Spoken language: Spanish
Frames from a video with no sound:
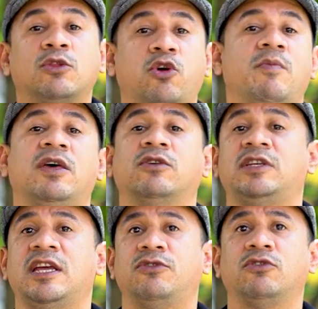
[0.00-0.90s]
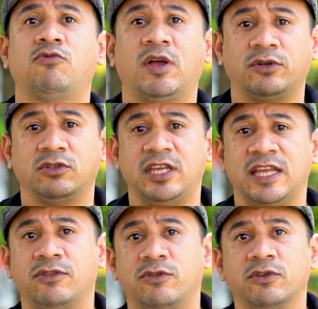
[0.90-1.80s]
tome 200,
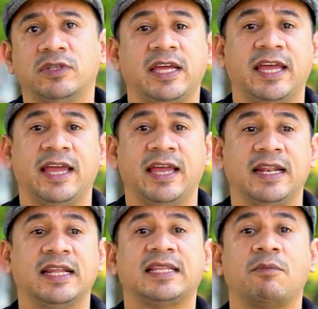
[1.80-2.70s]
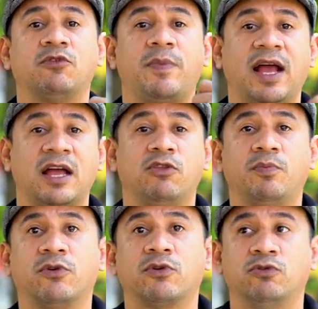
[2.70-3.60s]
400, eh, le estamos
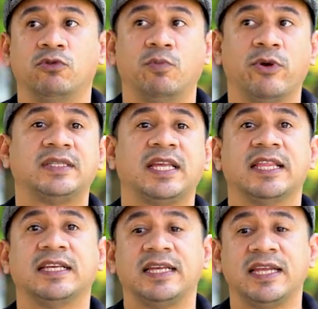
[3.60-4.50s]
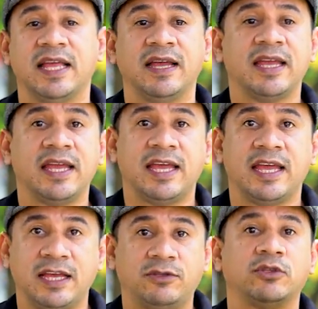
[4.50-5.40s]
pagando por su puesta en
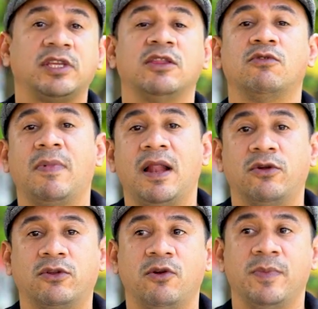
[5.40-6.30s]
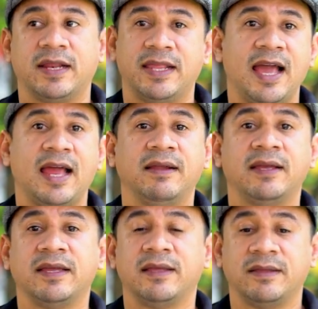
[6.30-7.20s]
escena, esto tiene un valor comercial.
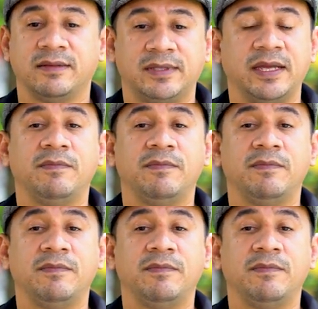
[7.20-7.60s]
Sí,